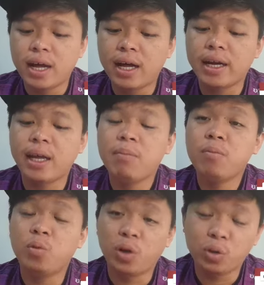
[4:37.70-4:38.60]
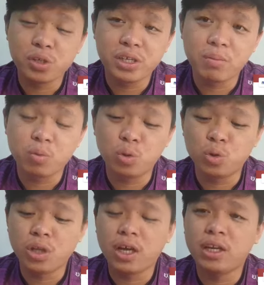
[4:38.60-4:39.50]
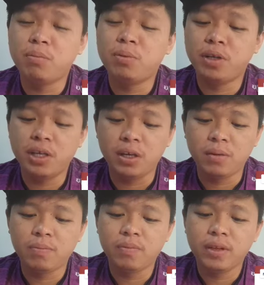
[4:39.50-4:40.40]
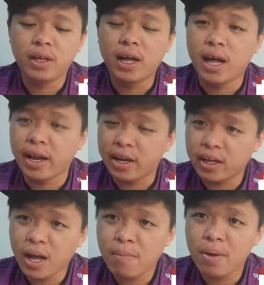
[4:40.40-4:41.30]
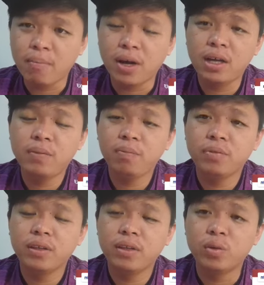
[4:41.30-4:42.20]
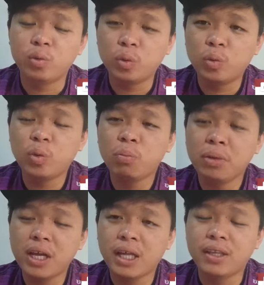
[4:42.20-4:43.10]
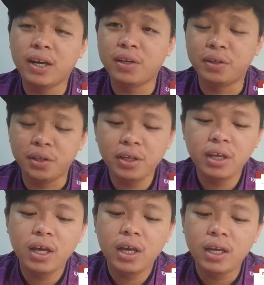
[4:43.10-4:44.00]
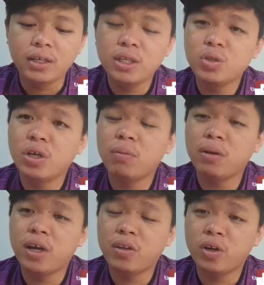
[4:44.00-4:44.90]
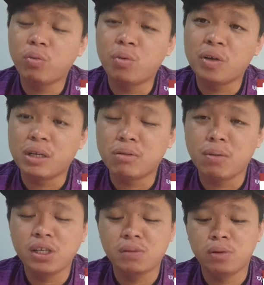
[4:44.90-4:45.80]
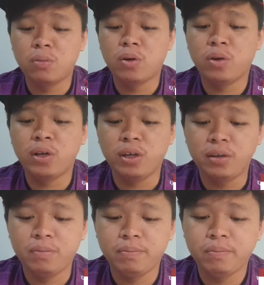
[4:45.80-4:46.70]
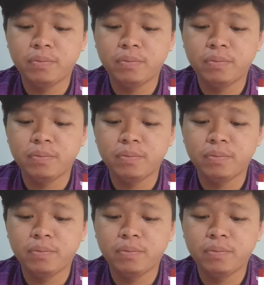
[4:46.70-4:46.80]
RM 260 juta ini pergi. Adakah memang untuk pilihan raya negeri dan juga pilihan raya umum ke-15 baru-baru ini?